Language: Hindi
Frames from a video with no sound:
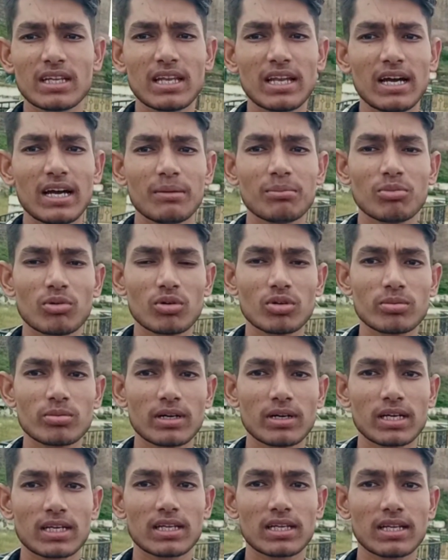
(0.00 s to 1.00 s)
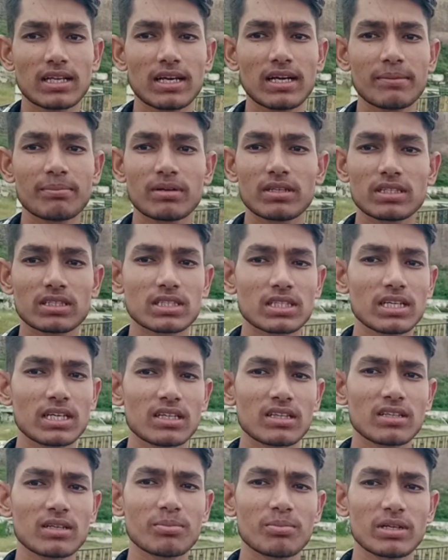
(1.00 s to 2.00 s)
किला बहुत बड़ा किला है पर इसके
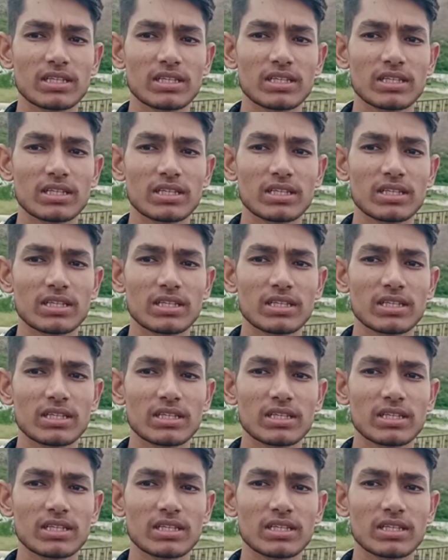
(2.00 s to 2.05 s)
अंदर